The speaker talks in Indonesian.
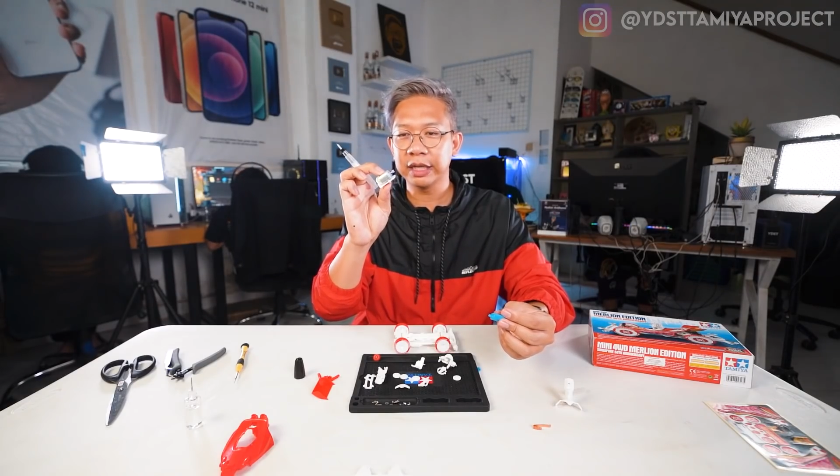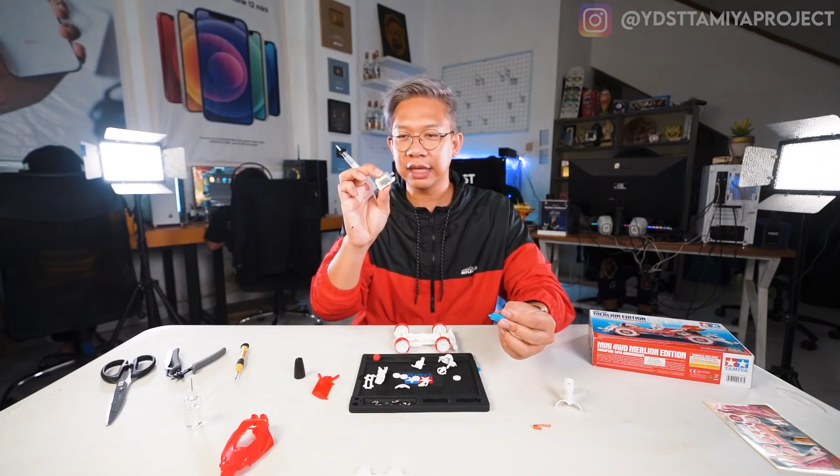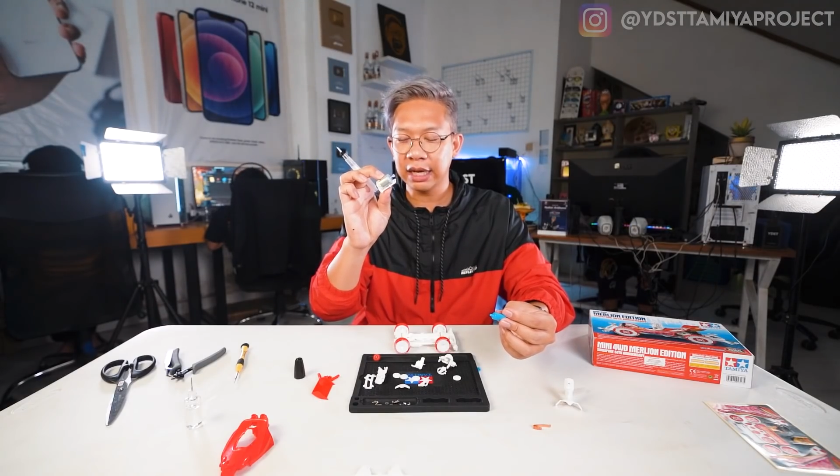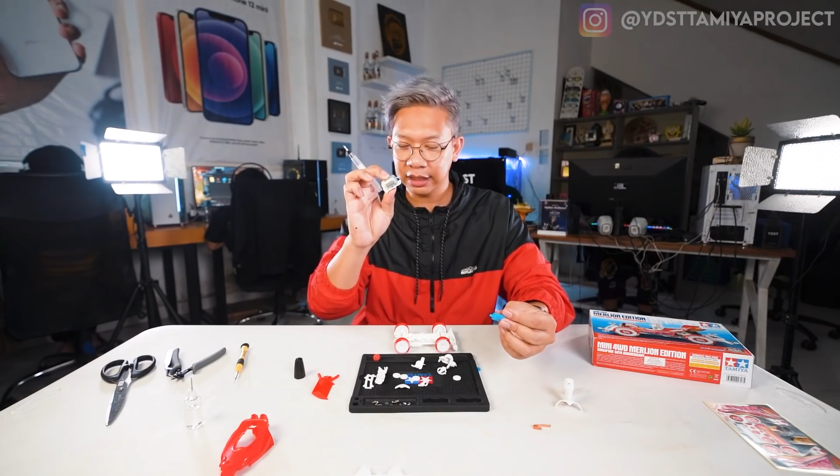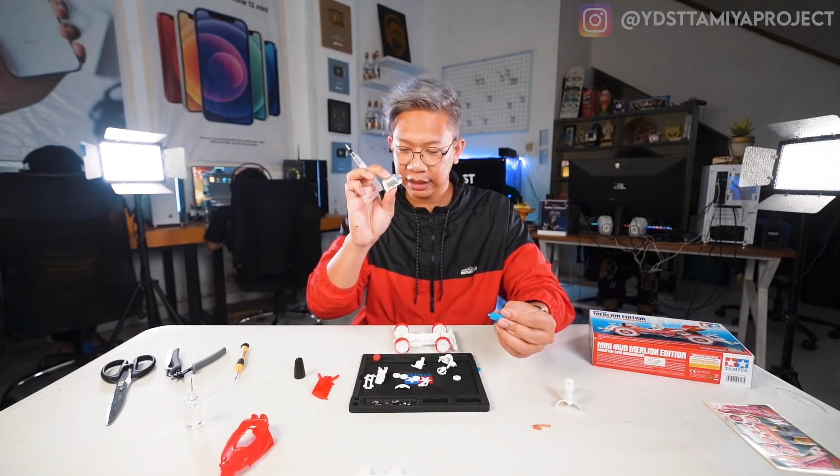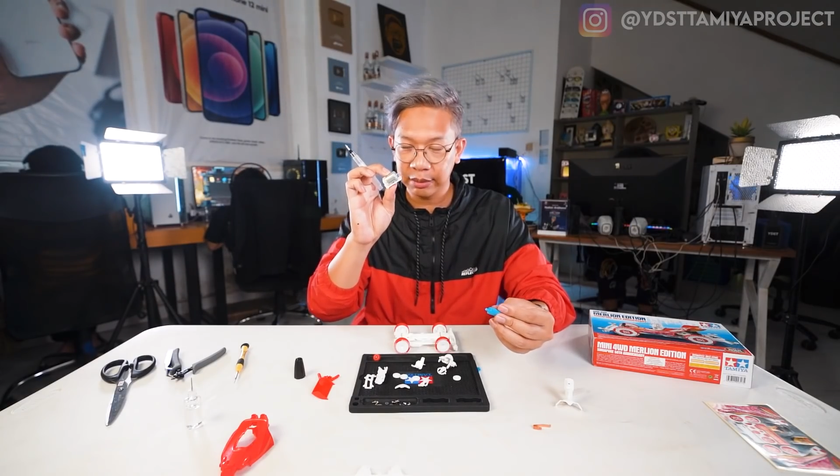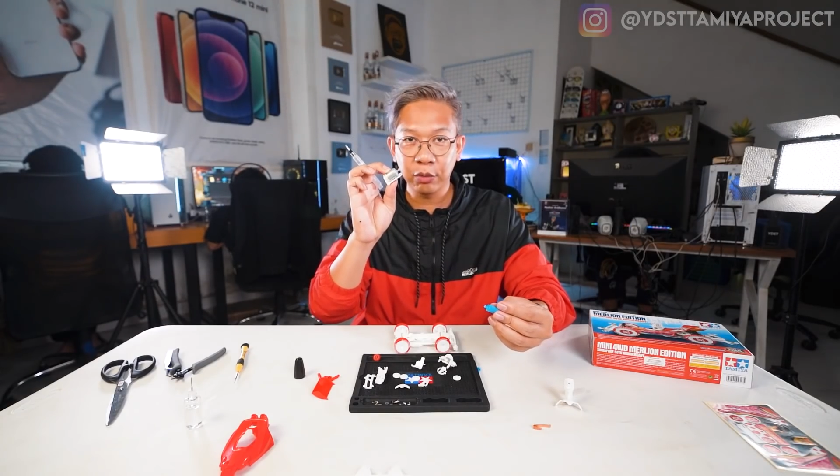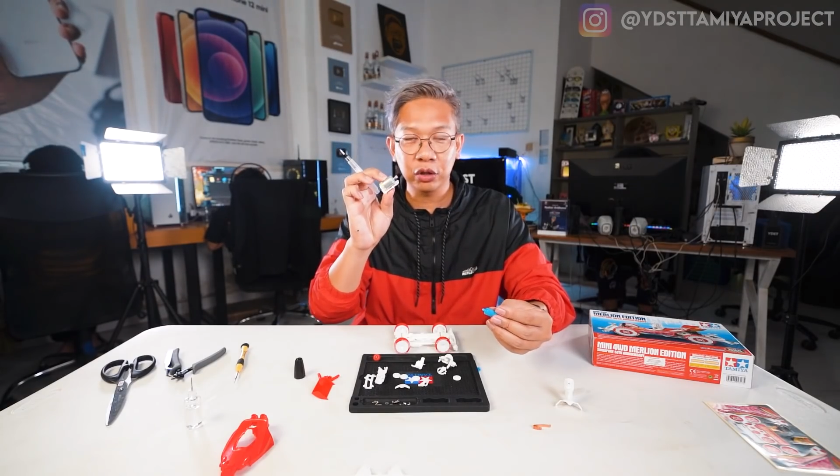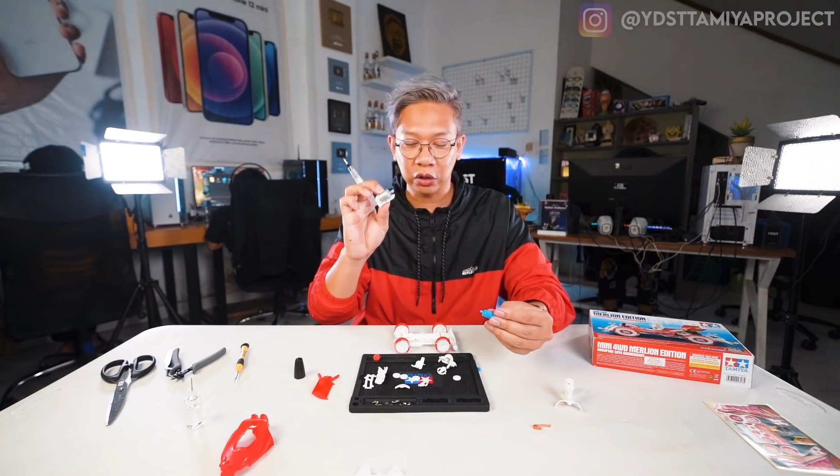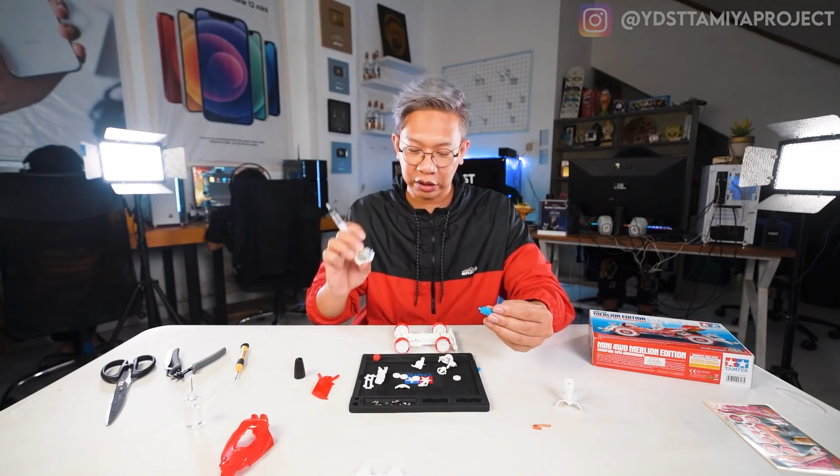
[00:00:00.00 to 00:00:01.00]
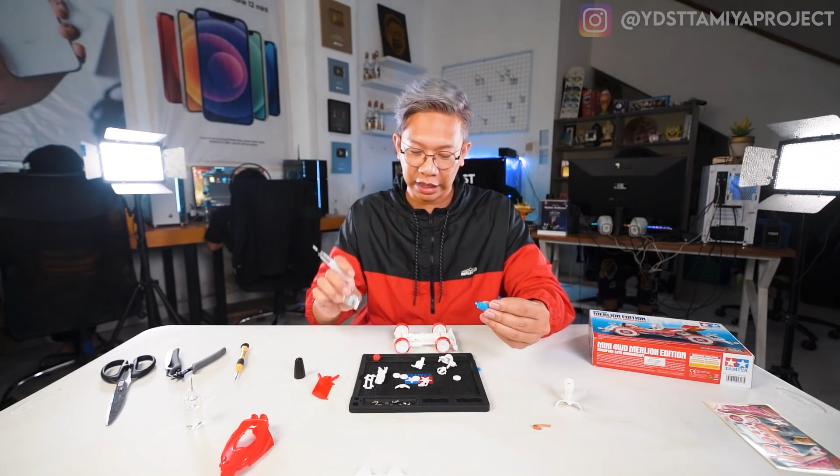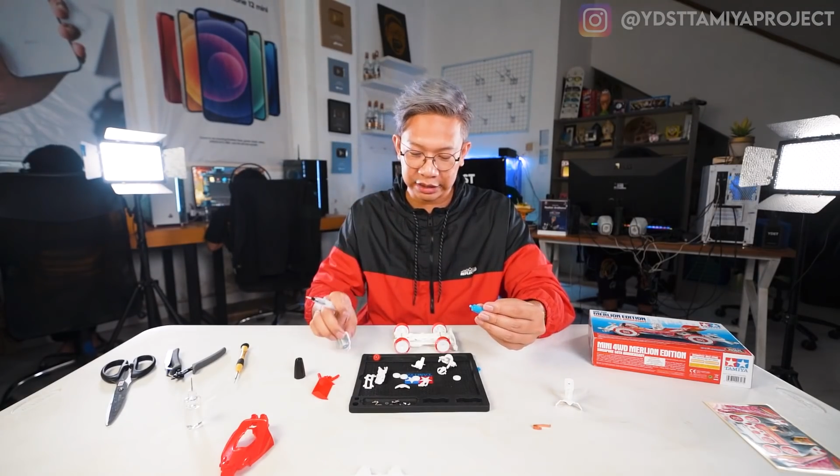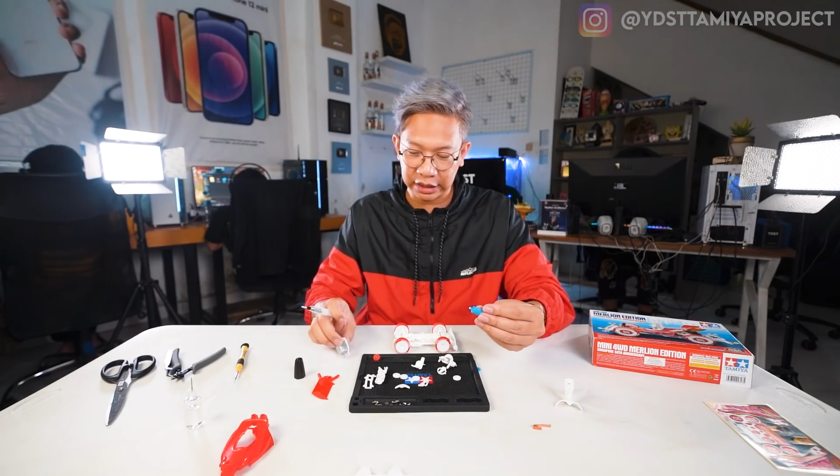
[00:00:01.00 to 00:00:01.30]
pasang motor guys